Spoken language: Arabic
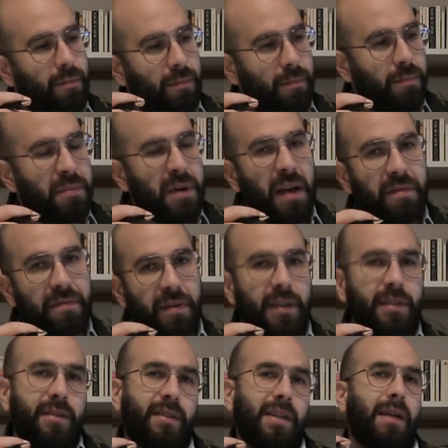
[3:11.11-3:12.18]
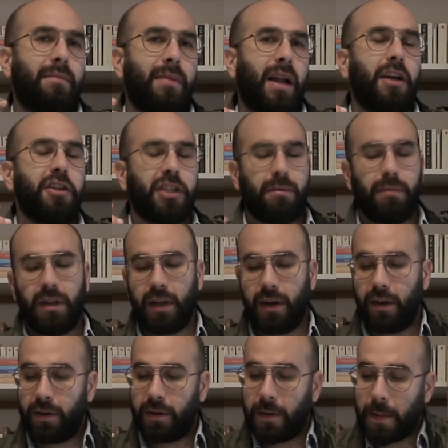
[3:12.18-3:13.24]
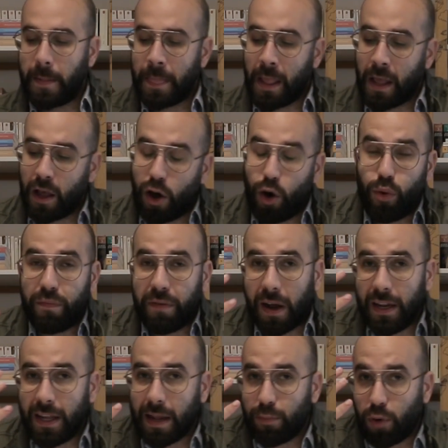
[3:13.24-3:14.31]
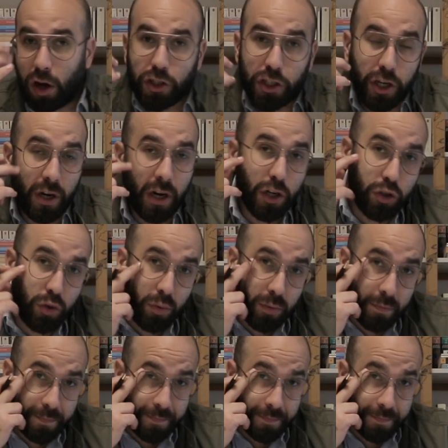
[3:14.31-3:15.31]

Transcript: منفس رقم ال10 مليار هو فعليا مؤشر لشو